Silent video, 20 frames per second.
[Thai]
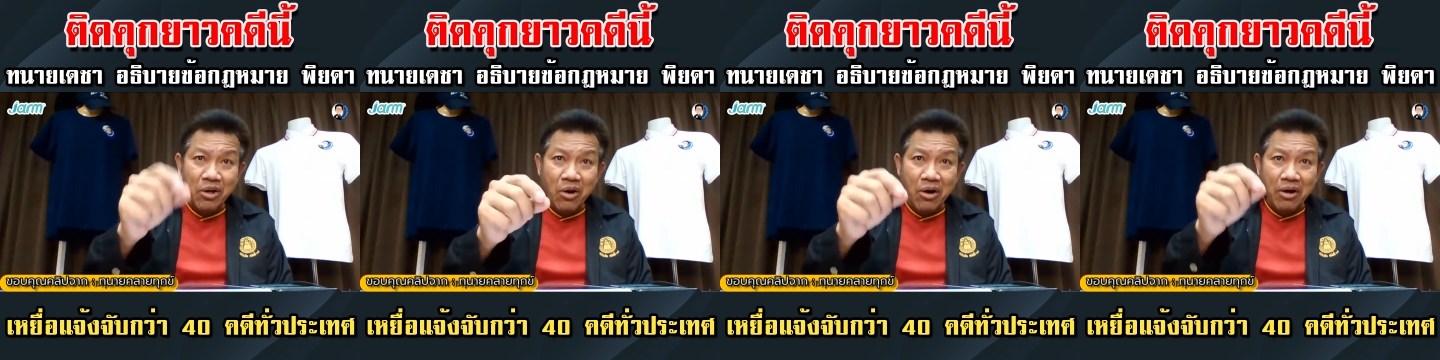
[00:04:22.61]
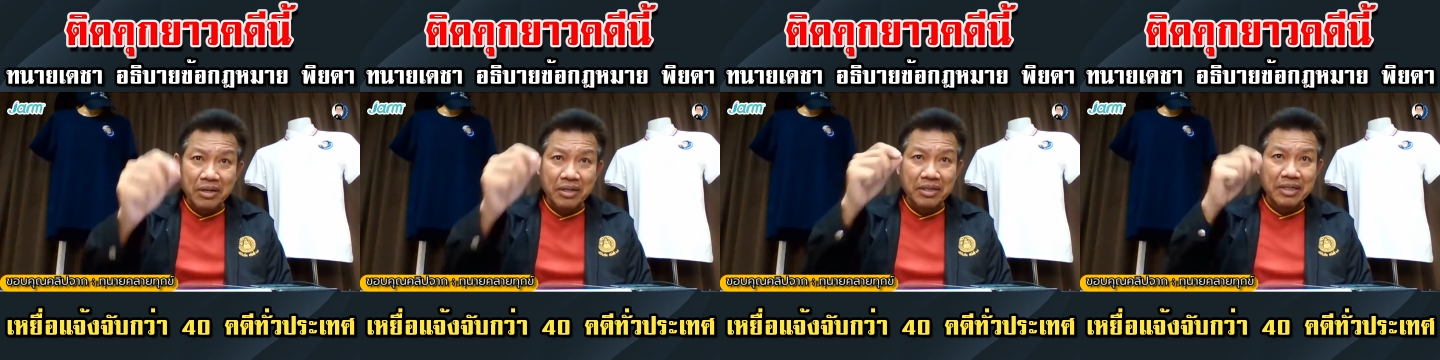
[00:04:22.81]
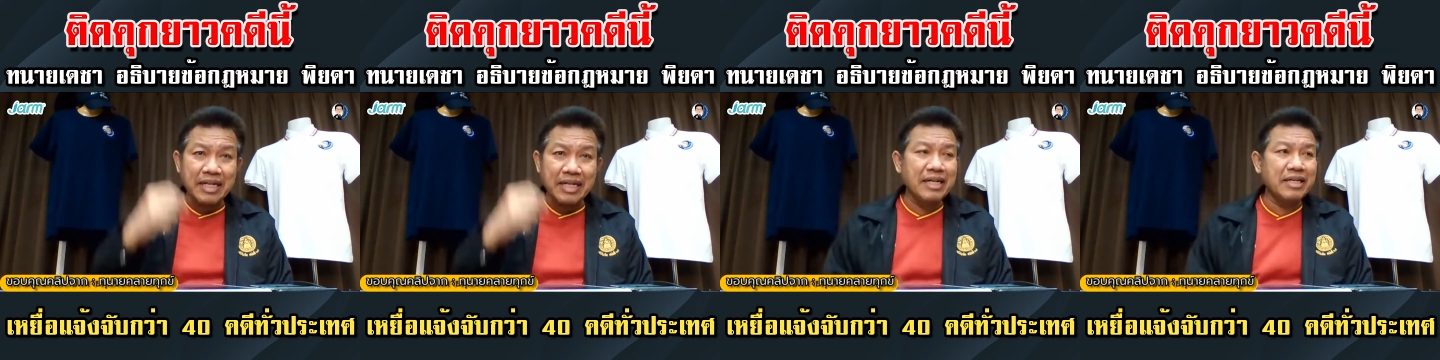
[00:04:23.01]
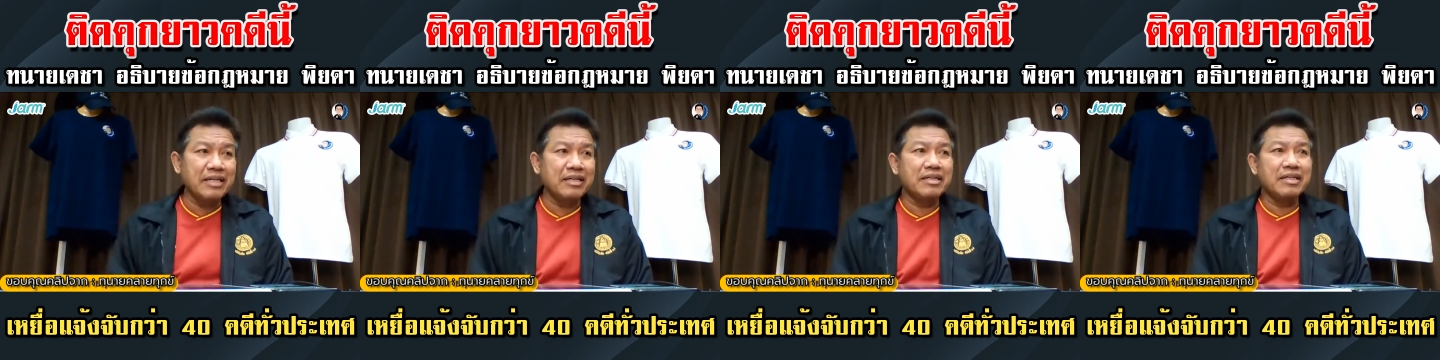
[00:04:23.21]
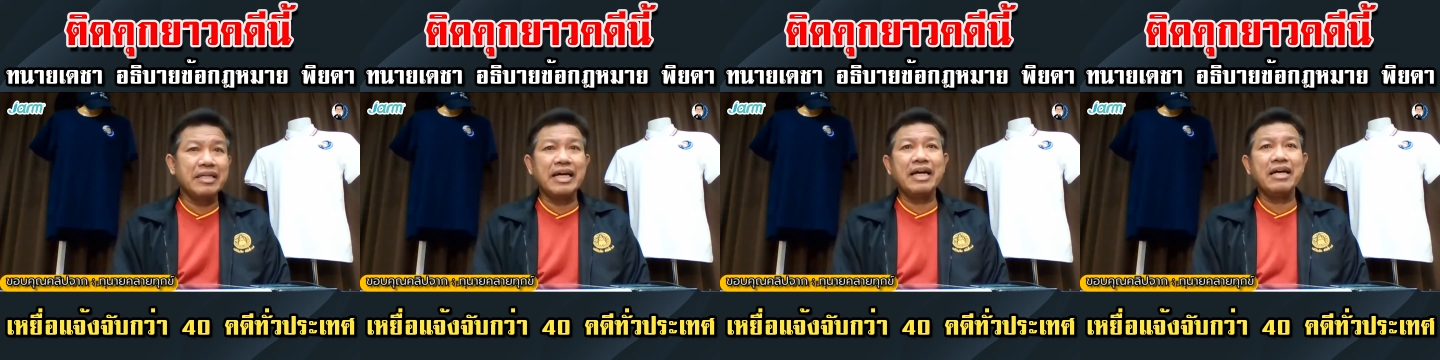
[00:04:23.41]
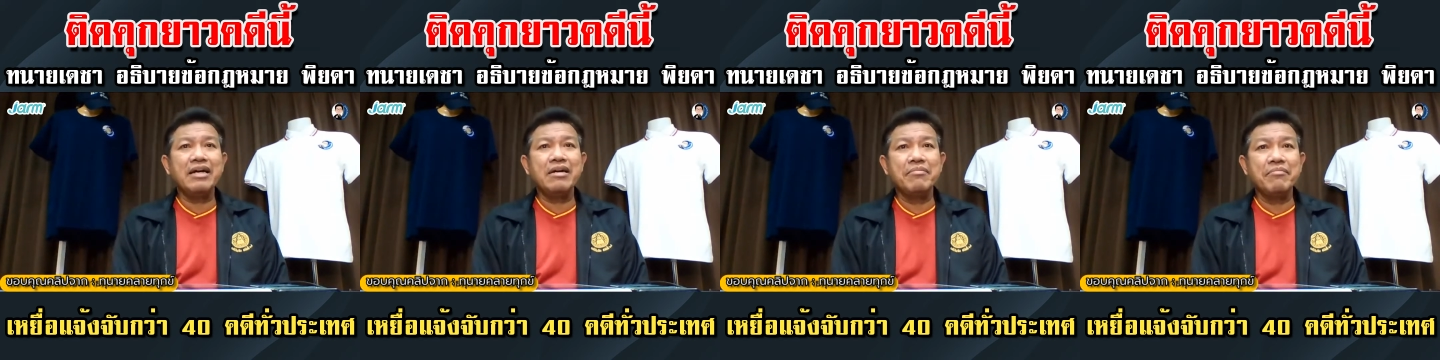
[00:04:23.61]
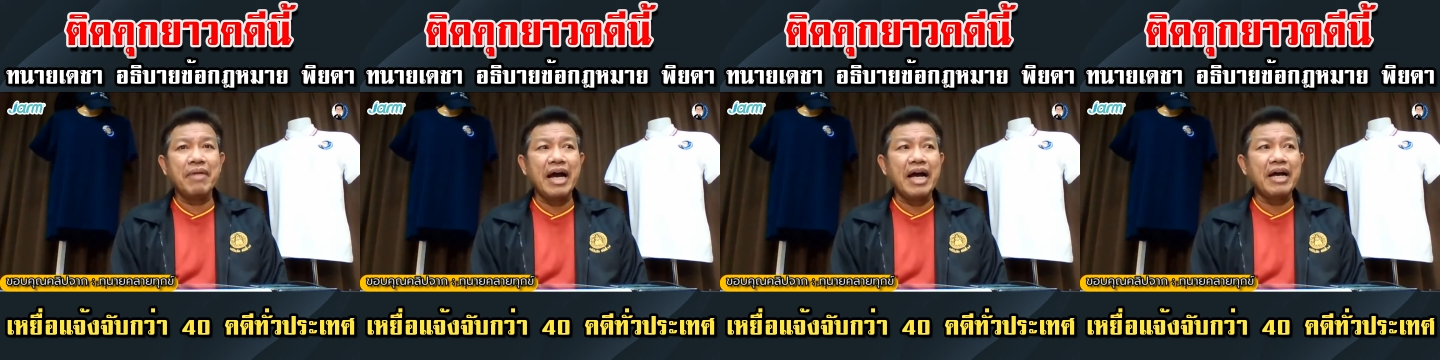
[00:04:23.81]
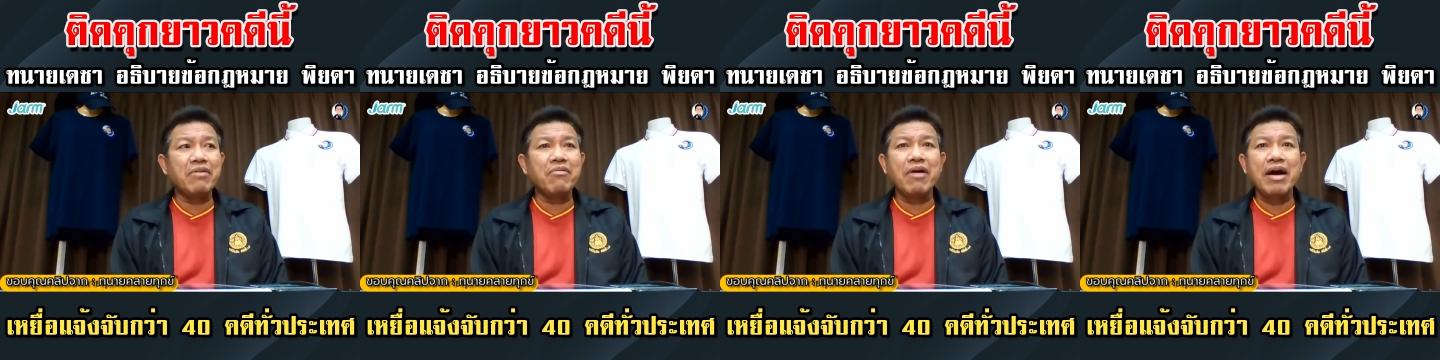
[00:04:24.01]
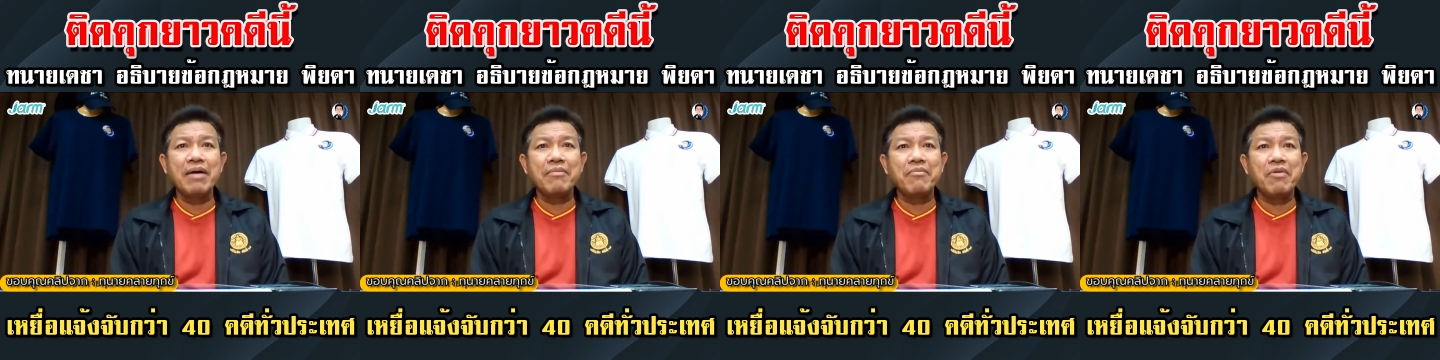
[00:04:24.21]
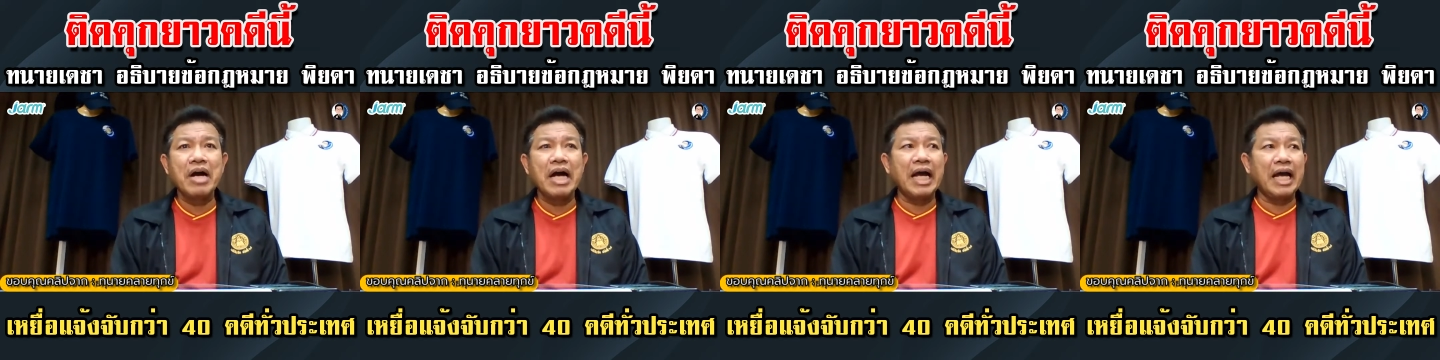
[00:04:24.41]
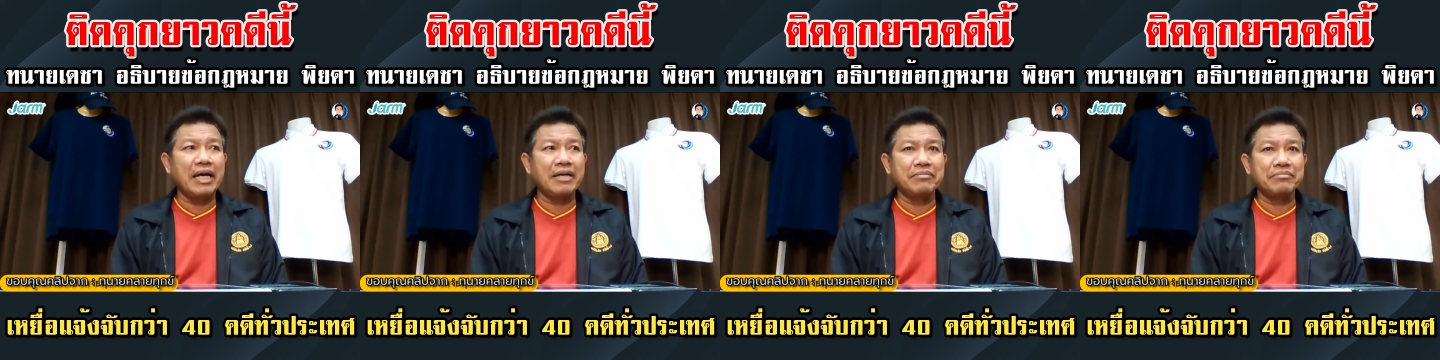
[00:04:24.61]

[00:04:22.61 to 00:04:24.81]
ทอดนะนะหมายความว่า